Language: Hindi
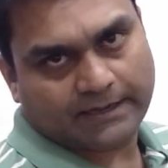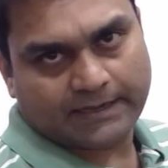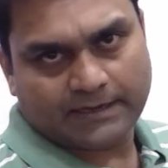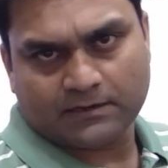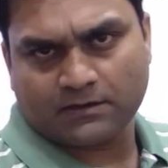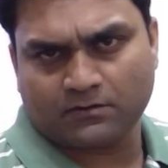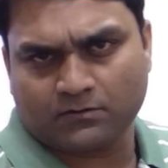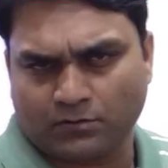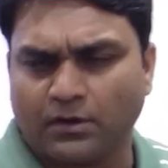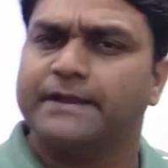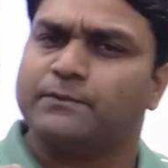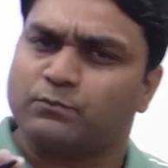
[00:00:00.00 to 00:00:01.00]
है
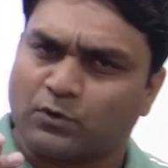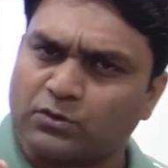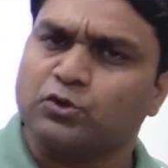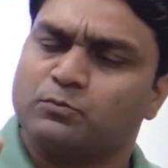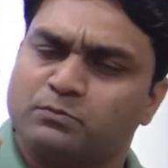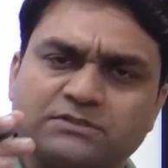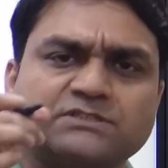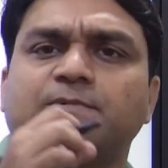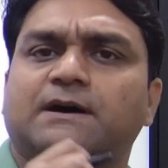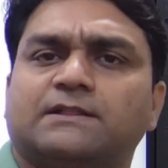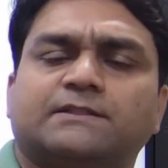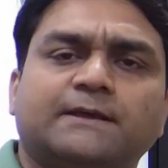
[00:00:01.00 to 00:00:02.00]
और एक बहुत नॉर्मल सी
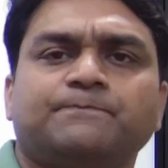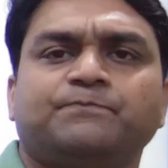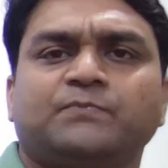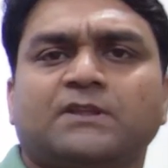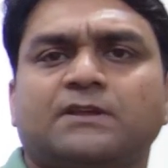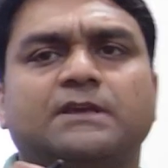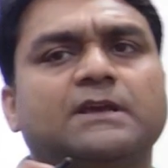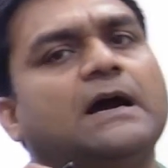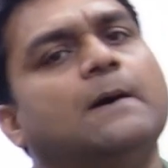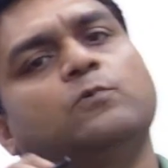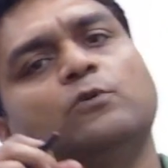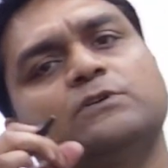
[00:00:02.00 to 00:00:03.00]
बात है कि
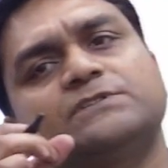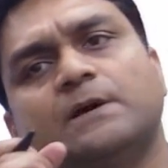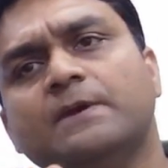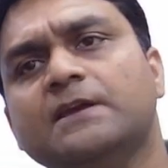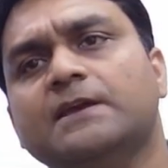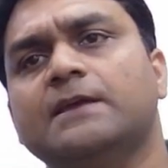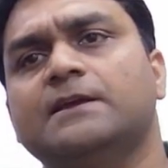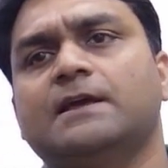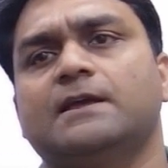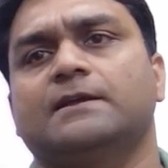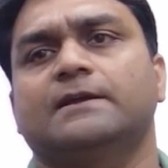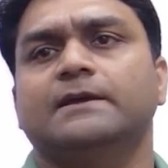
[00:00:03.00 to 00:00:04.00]
आप लोग सभी यही
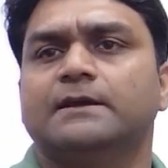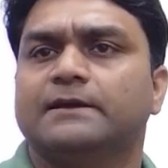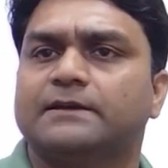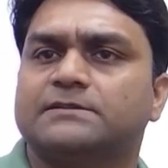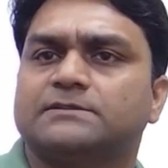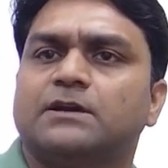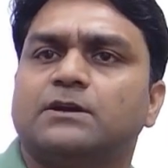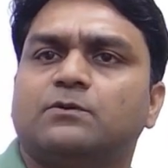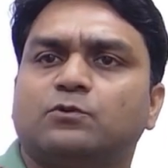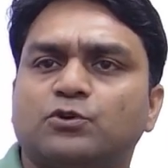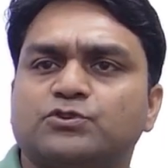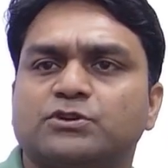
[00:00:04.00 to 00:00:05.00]
कहेंगे कि सर
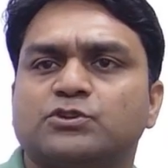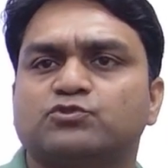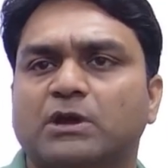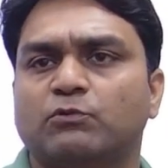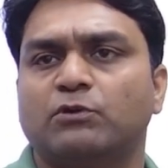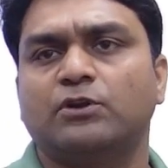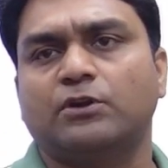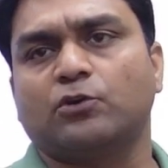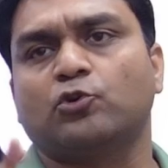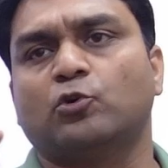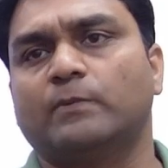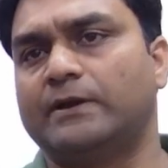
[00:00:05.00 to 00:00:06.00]
क्वेश्चन जो है वो
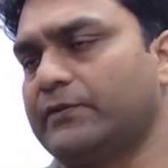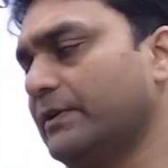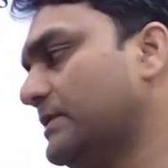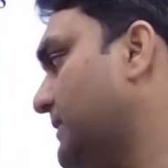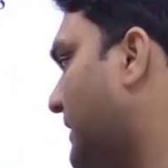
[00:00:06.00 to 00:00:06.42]
ट्रिग्नोमेट्री से